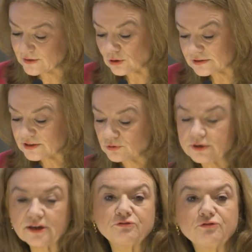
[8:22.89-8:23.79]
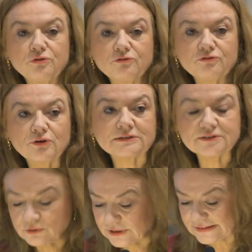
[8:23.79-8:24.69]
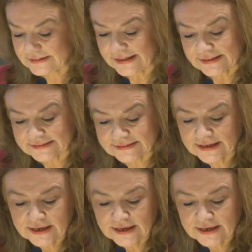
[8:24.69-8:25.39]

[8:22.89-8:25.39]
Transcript: 1905, 1906